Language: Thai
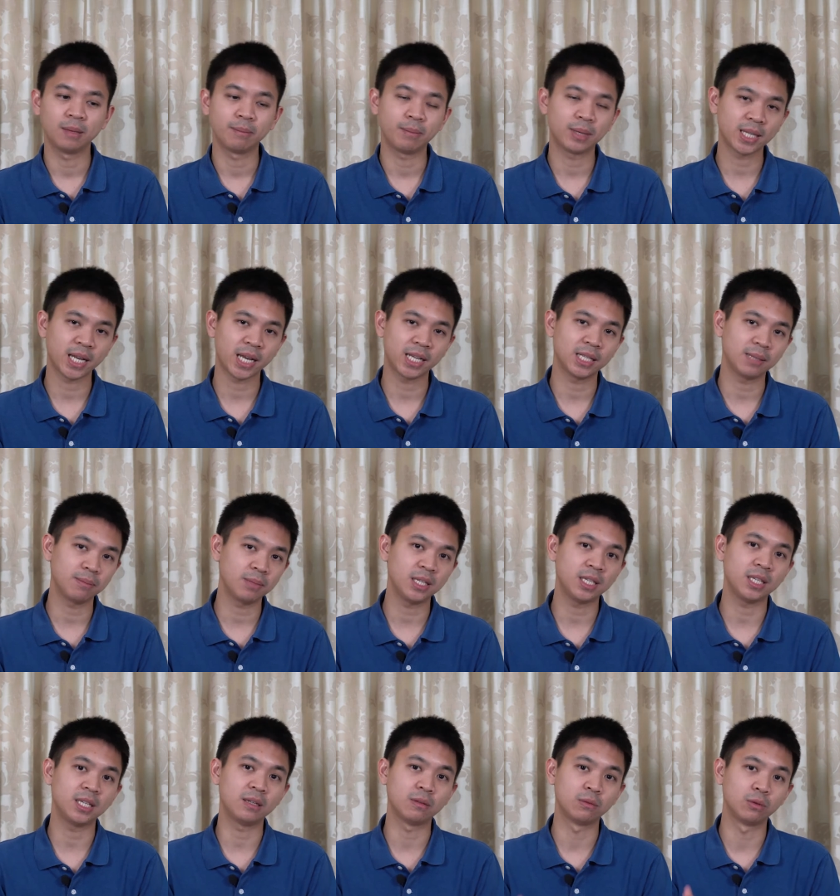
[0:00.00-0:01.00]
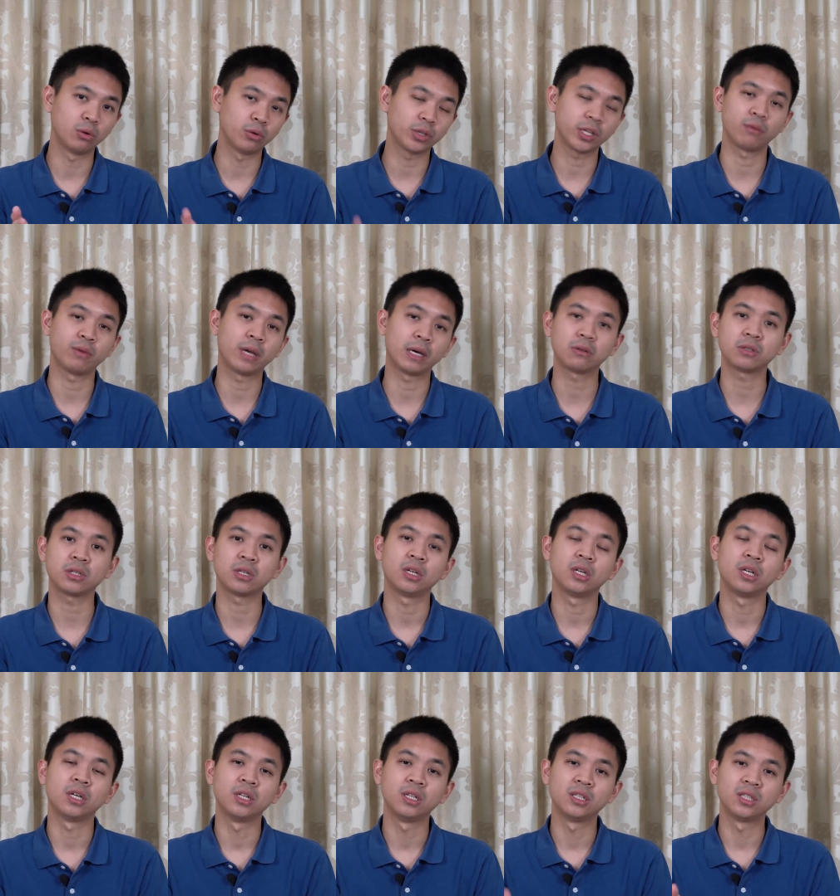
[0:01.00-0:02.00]
ประธานาธิบดีโรสเวลต์
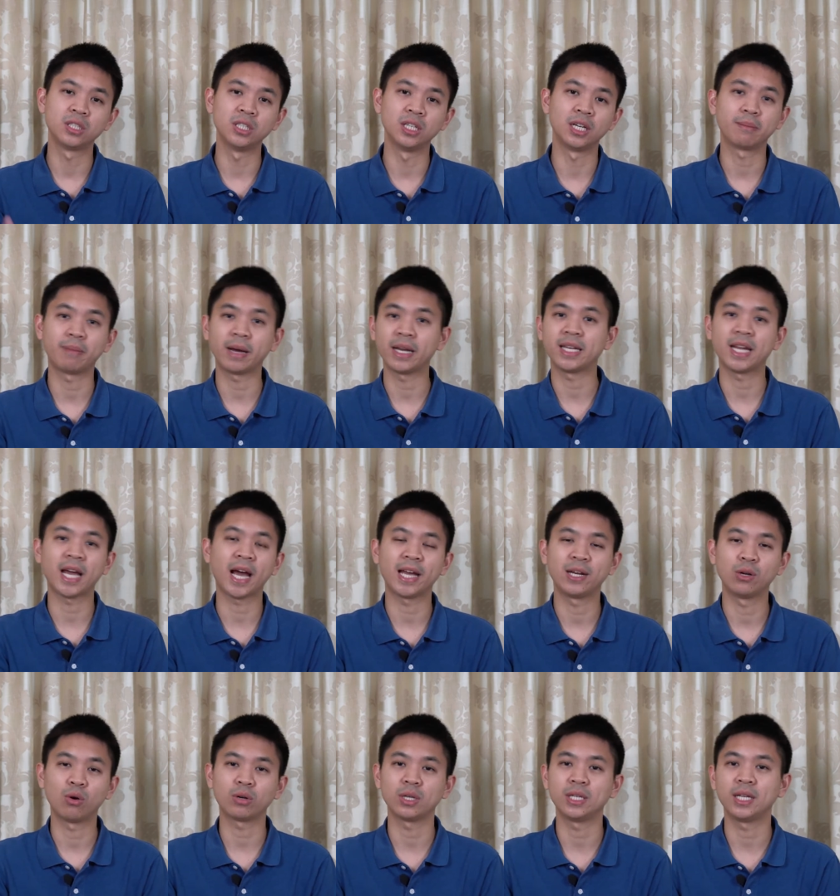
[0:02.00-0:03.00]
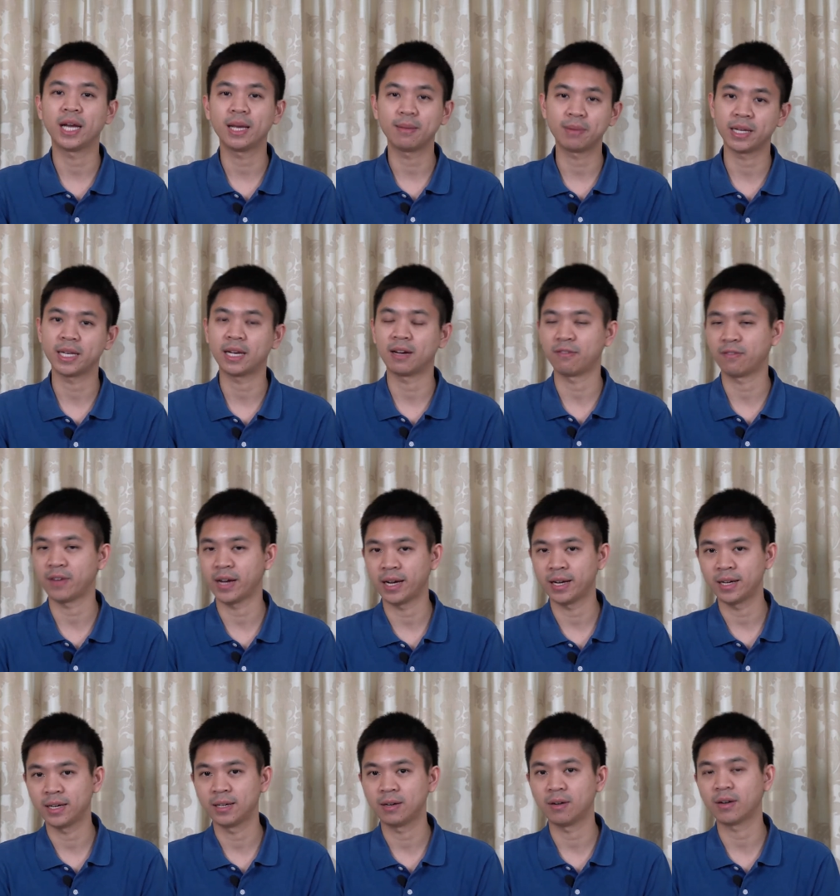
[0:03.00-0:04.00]
จึงบรรยายนกนี้ให้ภรรยาฟัง
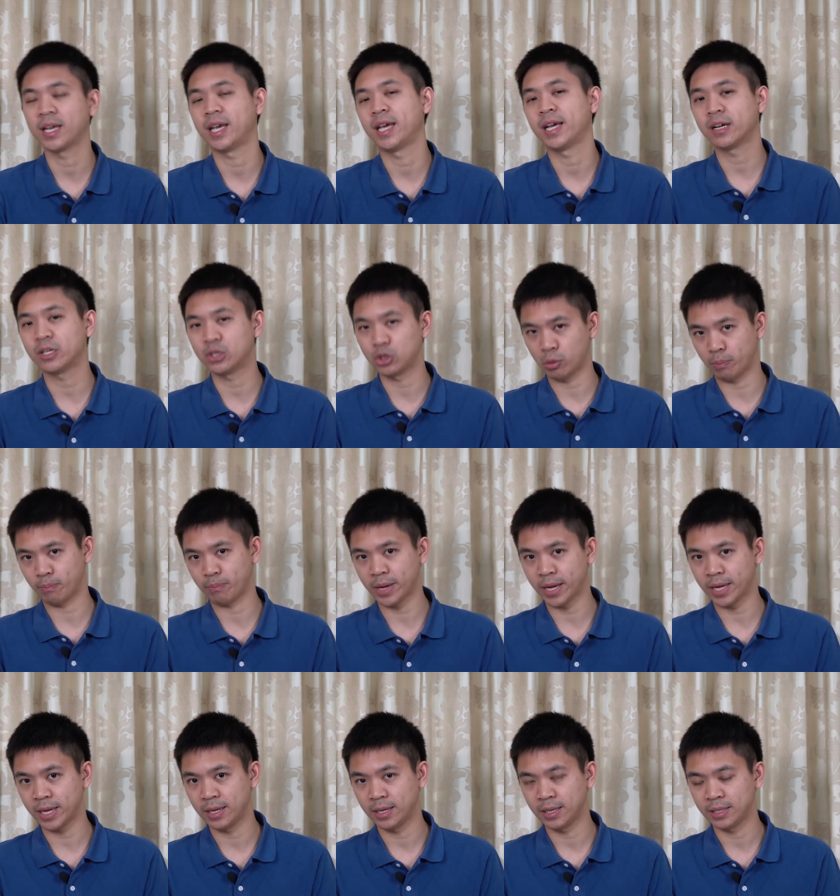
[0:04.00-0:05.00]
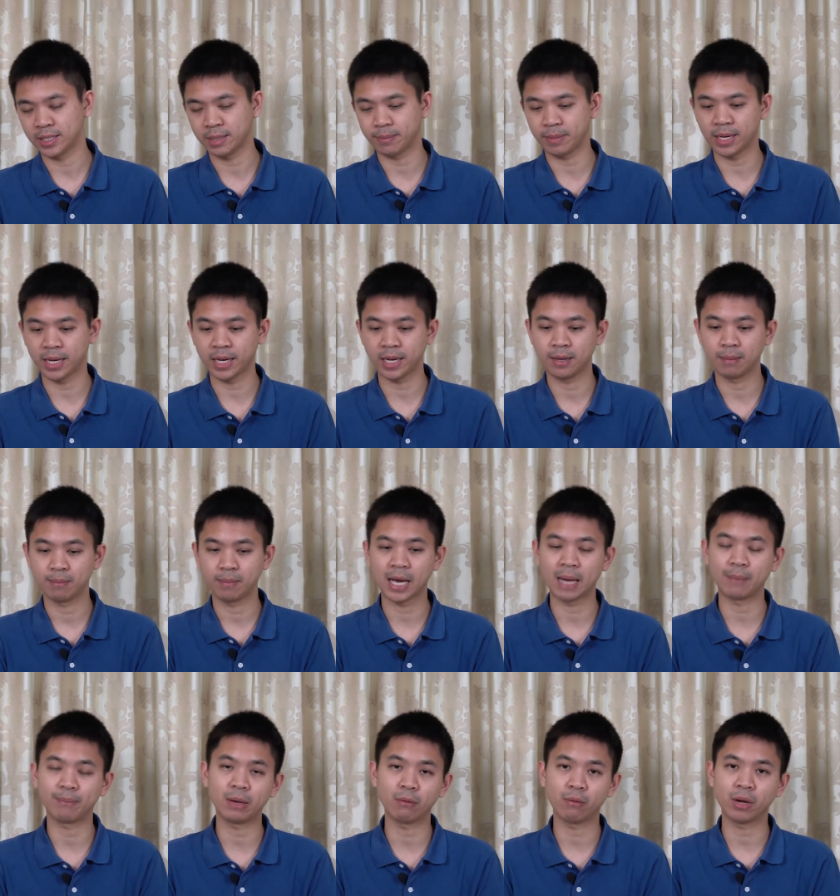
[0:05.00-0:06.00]
โอเคก็จบไปใช่ไหมฮะ
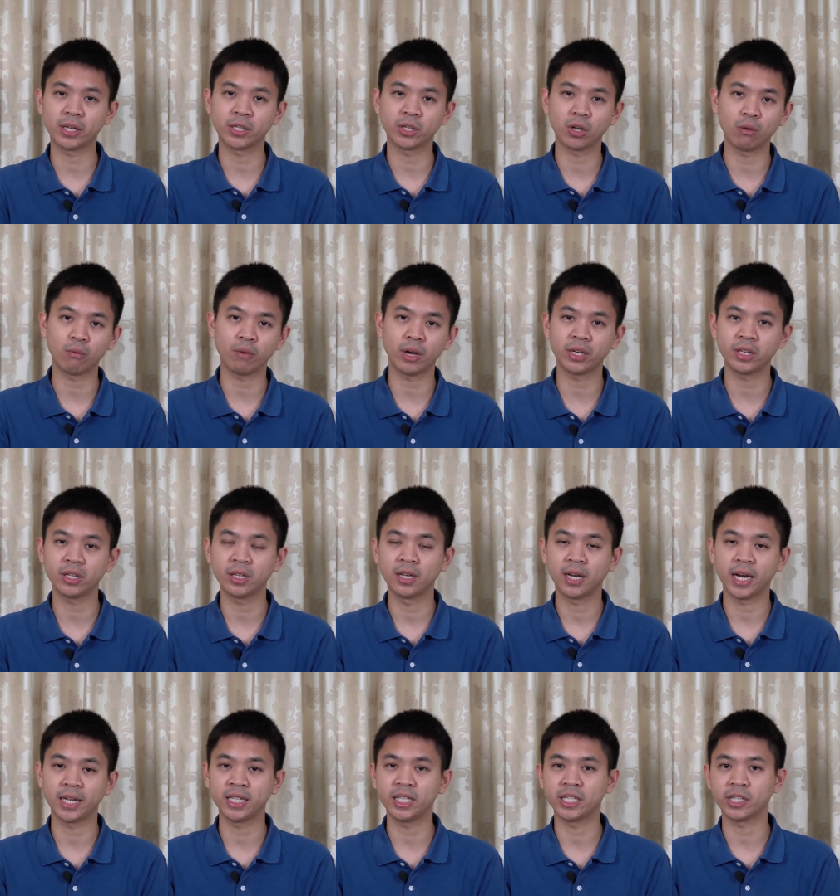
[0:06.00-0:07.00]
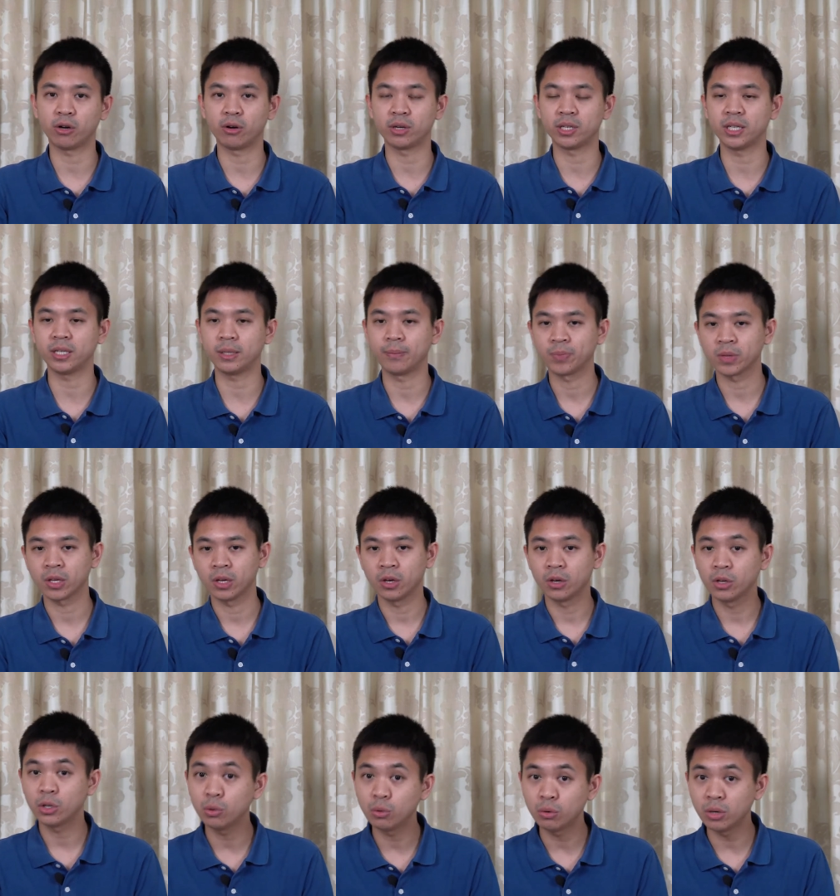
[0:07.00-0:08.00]
ผ่านไปวันสองวันอาทิตย์สองอาทิตย์
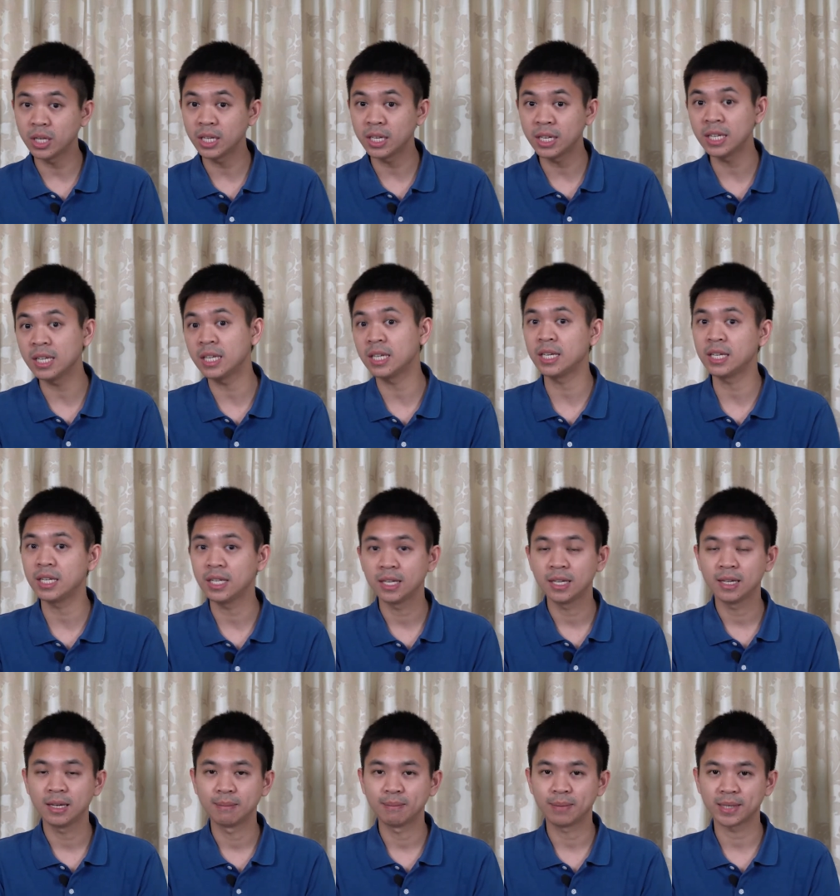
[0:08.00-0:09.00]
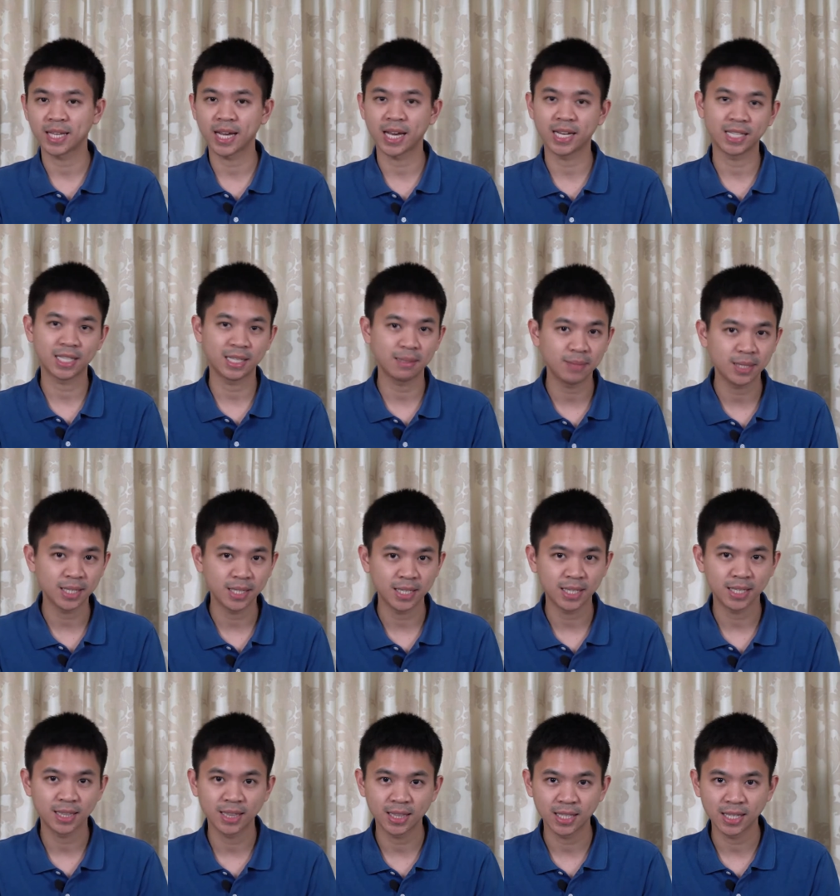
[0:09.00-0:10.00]
อยู่ดีๆประธานาธิบดี
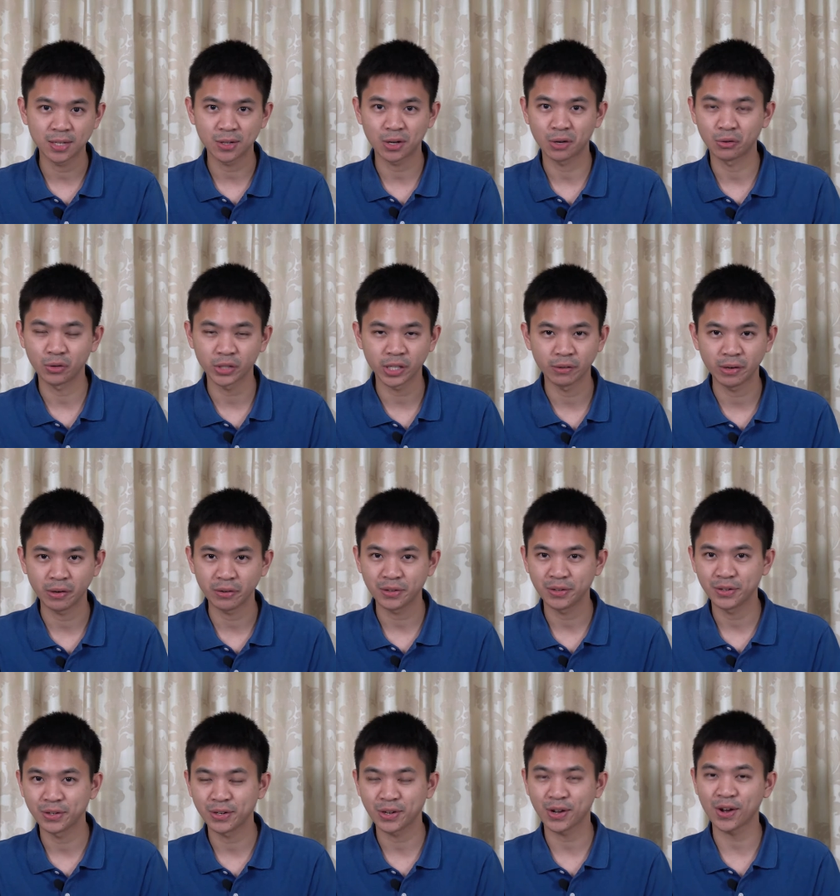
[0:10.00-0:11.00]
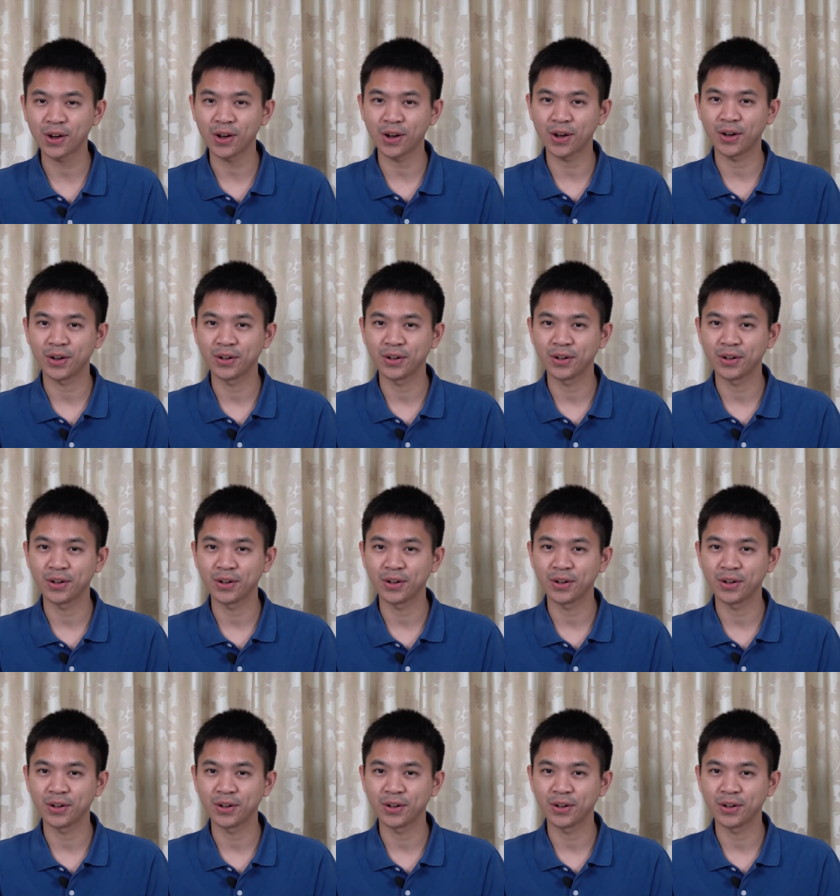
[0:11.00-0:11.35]
เธียดอร์ โรสเวลต์ก็